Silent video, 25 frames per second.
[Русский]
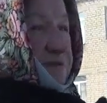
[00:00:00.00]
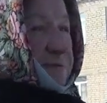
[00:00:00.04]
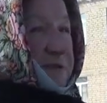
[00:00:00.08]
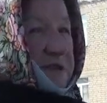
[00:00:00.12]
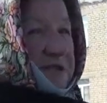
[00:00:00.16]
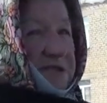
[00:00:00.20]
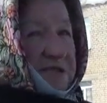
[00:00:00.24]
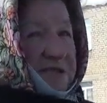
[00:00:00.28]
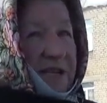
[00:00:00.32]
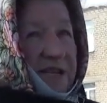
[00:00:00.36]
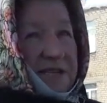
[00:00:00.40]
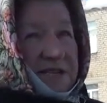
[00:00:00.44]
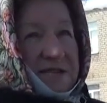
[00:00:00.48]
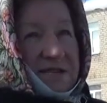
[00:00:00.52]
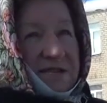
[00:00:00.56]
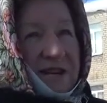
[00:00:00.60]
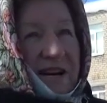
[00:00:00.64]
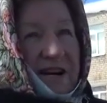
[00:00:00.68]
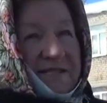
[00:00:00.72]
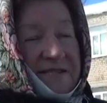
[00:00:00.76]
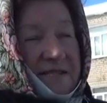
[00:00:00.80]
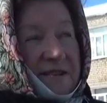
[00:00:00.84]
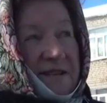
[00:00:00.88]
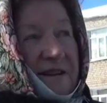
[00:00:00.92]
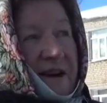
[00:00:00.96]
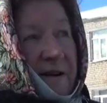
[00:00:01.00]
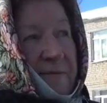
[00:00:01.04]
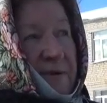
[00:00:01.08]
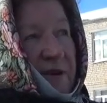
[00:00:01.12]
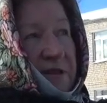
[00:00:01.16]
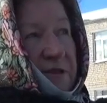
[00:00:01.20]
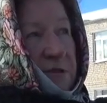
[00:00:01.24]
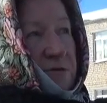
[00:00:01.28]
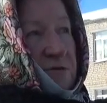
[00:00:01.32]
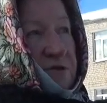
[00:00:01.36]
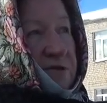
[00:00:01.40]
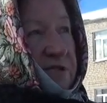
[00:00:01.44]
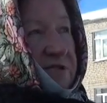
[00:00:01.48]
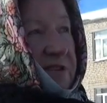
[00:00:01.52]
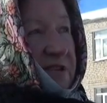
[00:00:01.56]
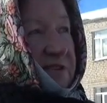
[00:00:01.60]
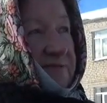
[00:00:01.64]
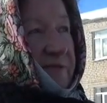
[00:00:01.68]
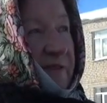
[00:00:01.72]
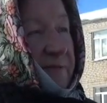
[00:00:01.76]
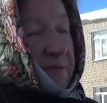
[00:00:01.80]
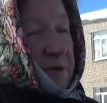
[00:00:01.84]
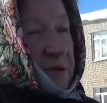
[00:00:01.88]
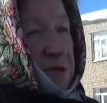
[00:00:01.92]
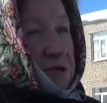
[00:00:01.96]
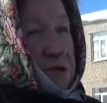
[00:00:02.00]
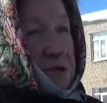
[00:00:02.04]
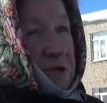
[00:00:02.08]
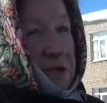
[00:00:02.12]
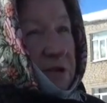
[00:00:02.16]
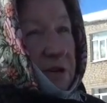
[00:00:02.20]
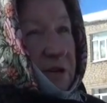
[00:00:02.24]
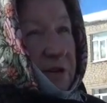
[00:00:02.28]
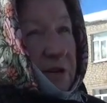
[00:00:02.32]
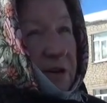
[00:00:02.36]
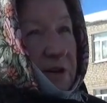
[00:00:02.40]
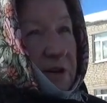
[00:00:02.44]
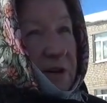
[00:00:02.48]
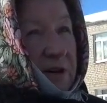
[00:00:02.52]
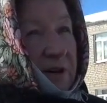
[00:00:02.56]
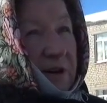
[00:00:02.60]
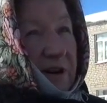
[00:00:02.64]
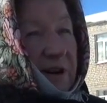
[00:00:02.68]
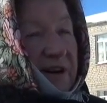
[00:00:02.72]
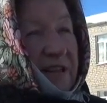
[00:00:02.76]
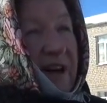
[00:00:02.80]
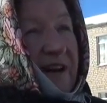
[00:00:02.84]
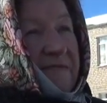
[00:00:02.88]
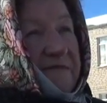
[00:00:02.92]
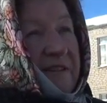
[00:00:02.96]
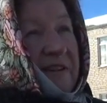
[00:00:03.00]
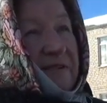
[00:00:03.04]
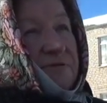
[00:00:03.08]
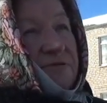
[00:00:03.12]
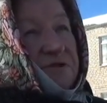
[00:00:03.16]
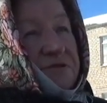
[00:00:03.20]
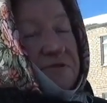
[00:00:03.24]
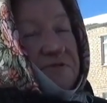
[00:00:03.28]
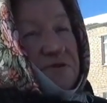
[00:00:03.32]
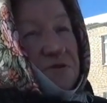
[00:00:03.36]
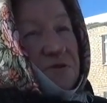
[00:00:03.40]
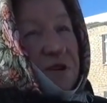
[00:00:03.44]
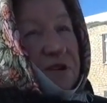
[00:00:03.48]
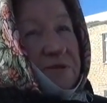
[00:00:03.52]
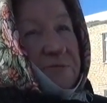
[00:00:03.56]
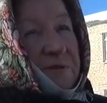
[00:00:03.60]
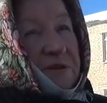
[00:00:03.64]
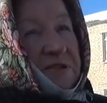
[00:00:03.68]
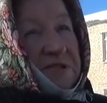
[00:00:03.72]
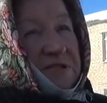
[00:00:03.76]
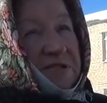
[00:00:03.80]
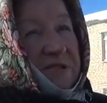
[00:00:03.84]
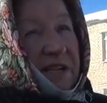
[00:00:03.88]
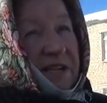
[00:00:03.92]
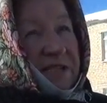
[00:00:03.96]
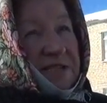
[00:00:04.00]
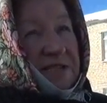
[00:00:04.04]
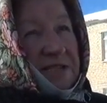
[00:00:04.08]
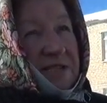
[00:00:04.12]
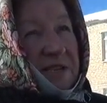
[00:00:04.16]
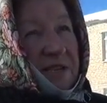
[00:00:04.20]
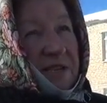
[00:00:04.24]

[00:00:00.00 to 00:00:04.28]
администрации, хотела Каменкину задать вопрос. Главе ГУСевской администрации.